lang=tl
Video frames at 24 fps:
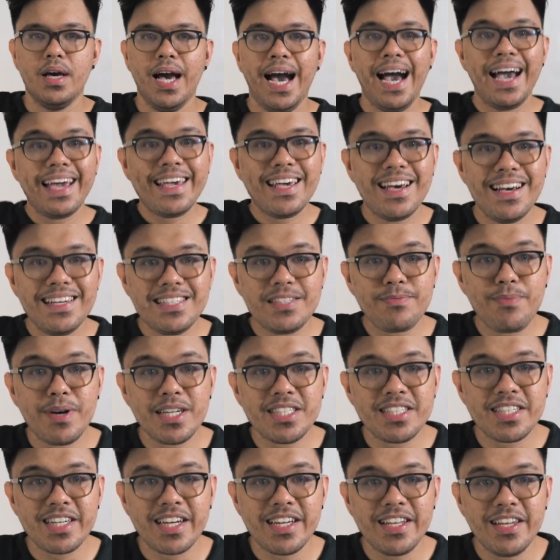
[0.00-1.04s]
Hi guys,
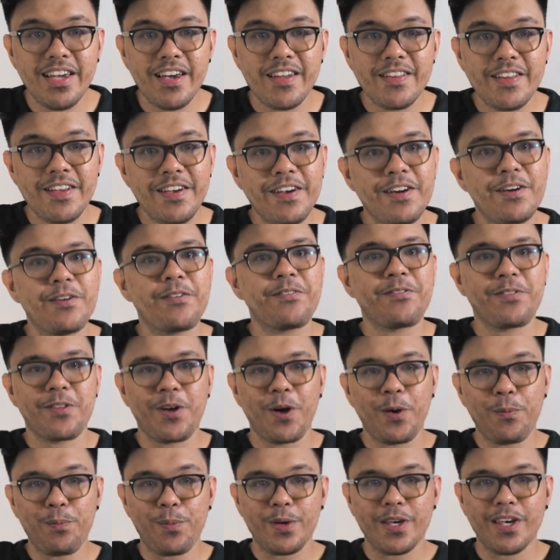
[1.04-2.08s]
Patrick Agnetti here of
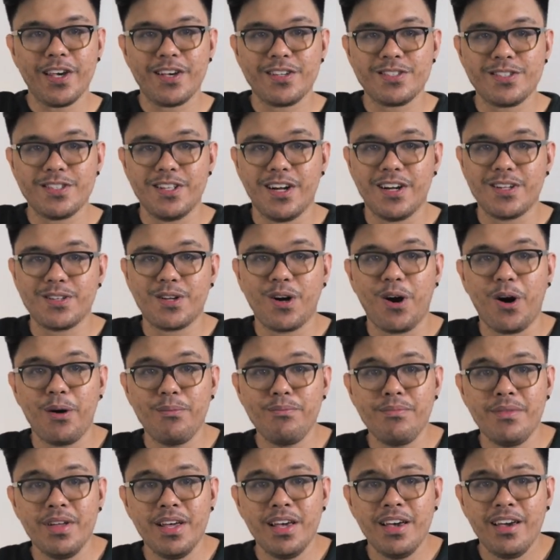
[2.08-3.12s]

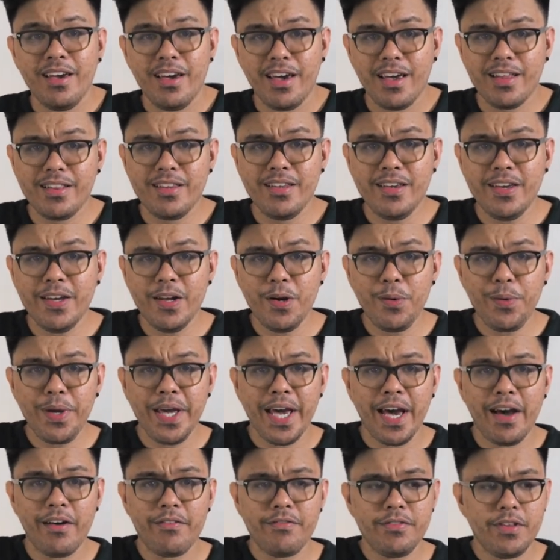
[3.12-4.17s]
NoipGeeks.com and here we
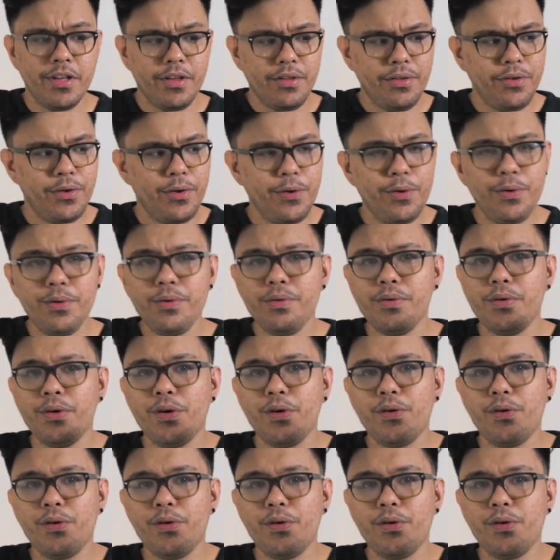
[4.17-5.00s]
have the new